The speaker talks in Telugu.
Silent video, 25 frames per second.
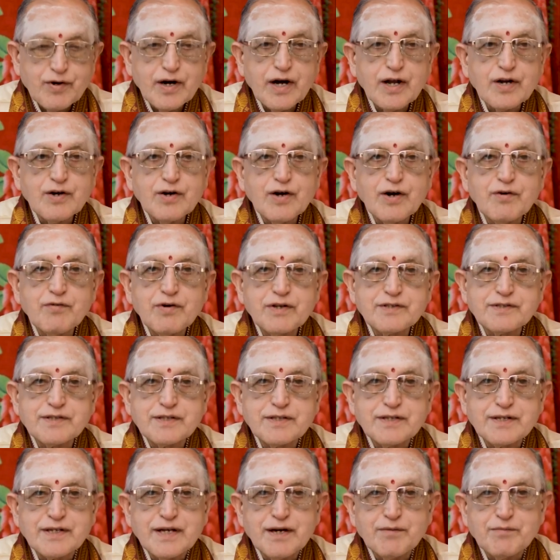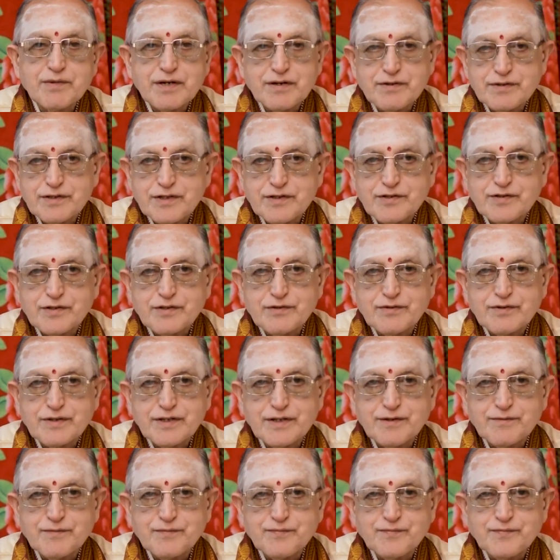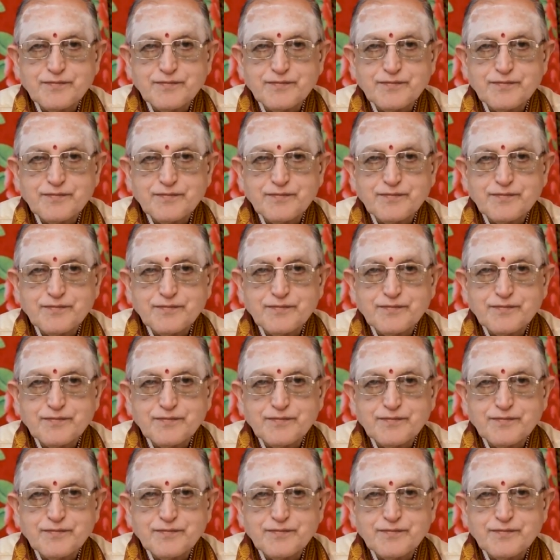ఫాలో అవ్వాల్సిందిగా మనం చేస్తూ ఉన్నాం